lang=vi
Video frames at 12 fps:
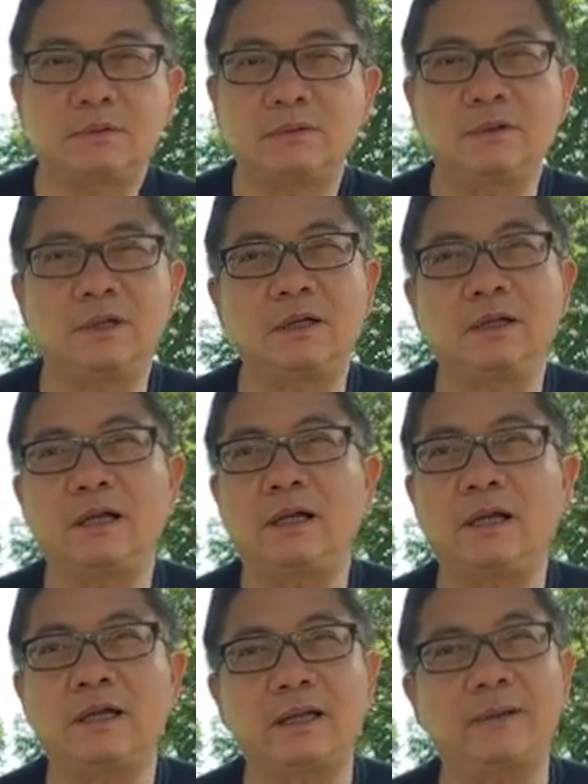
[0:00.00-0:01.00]
Tôi
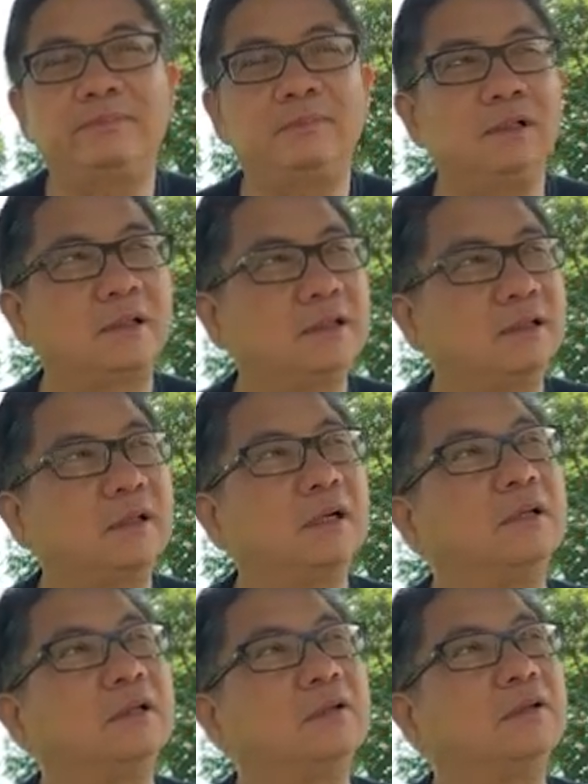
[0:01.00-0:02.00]
ăn cắp luật
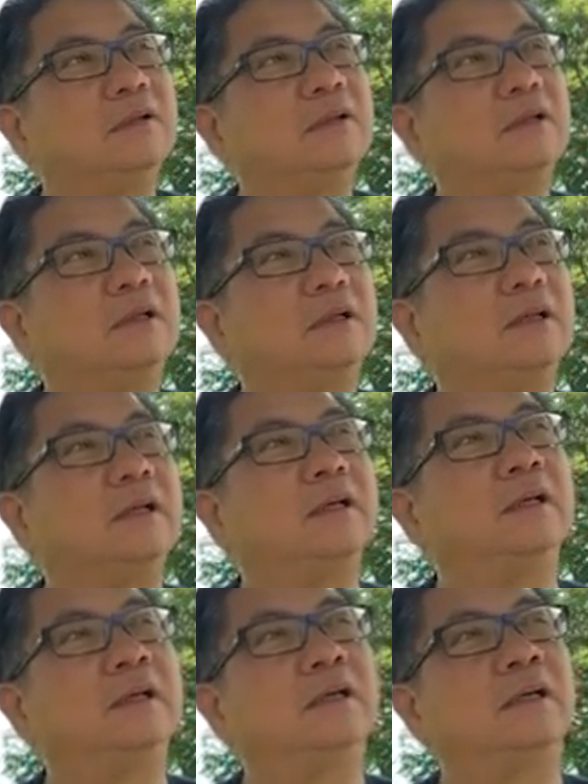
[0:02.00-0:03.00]
rừng của
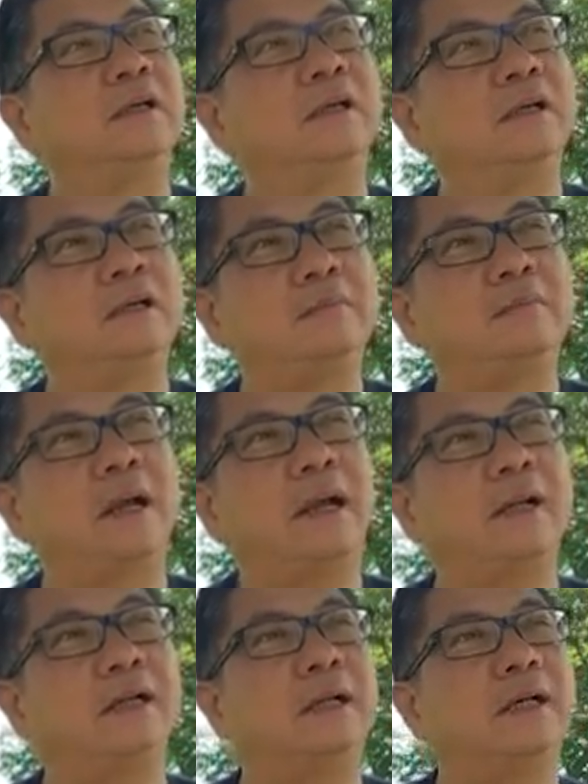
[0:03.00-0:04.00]

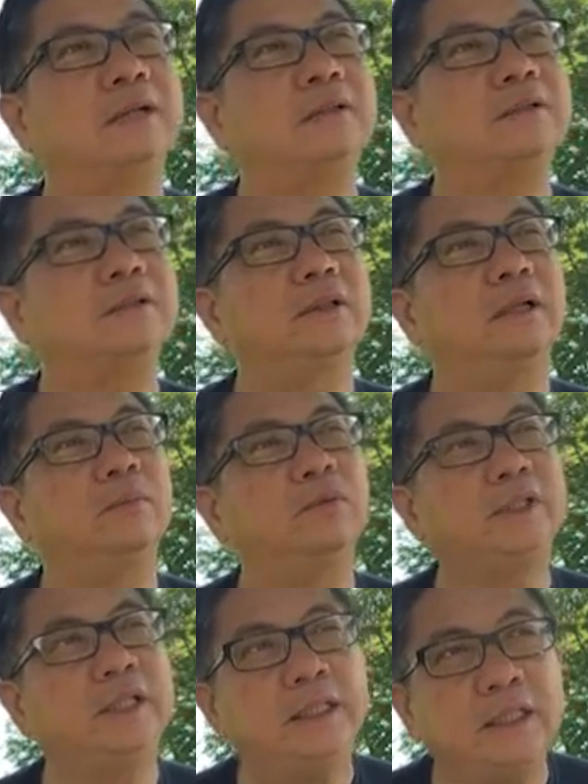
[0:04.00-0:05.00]
bạn đời tôi là
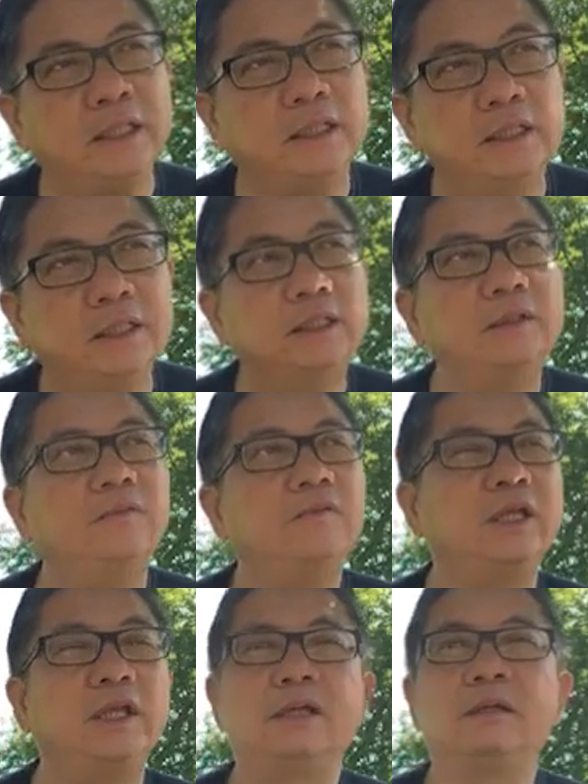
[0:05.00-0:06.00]
Putin
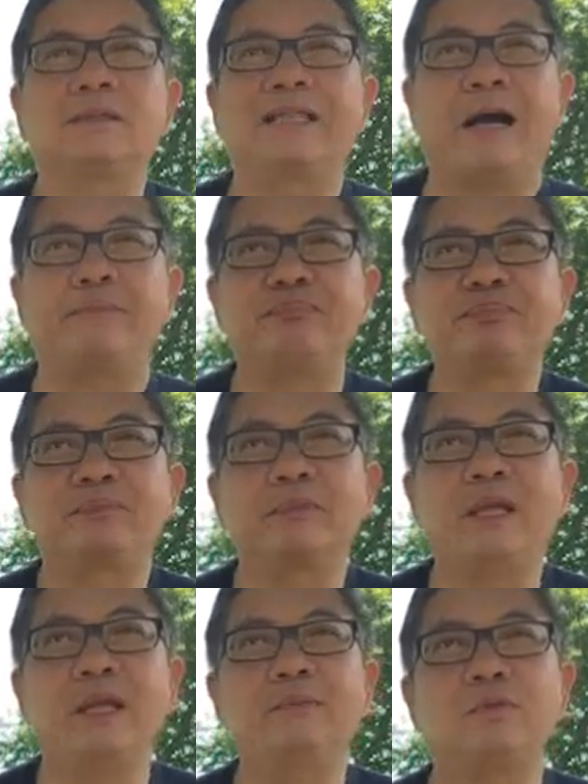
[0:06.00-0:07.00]
với thằng Tập
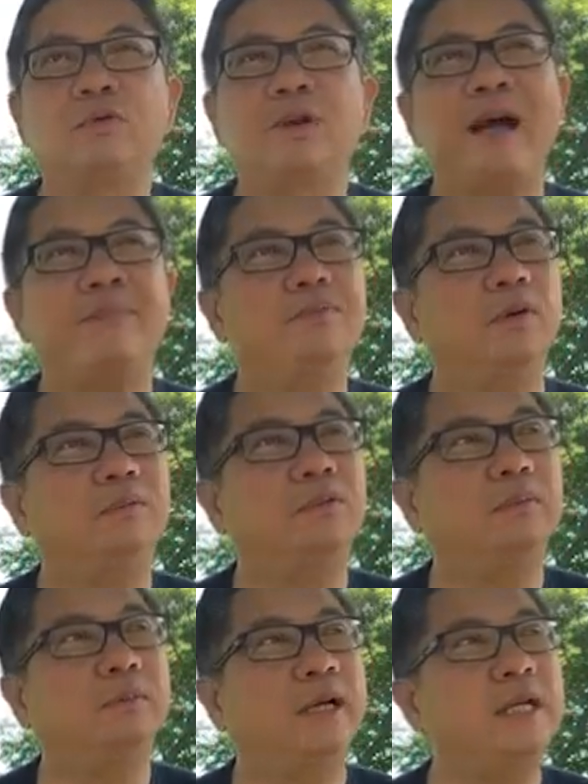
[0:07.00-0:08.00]
để mà tôi áp dụng
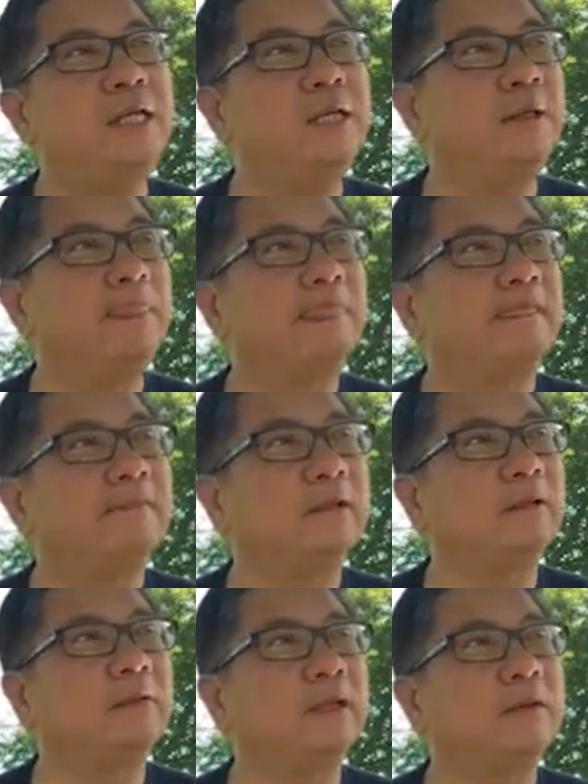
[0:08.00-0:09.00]
cho Mỹ
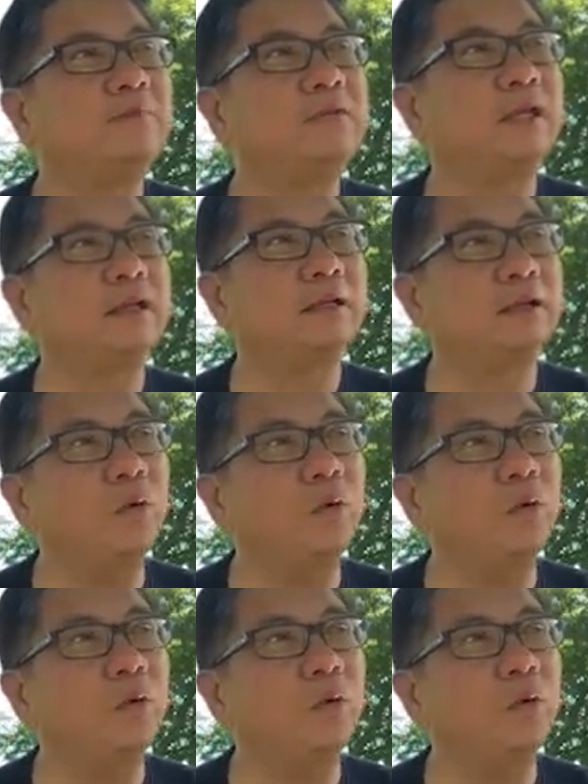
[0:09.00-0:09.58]
để tôi kiếm chuyện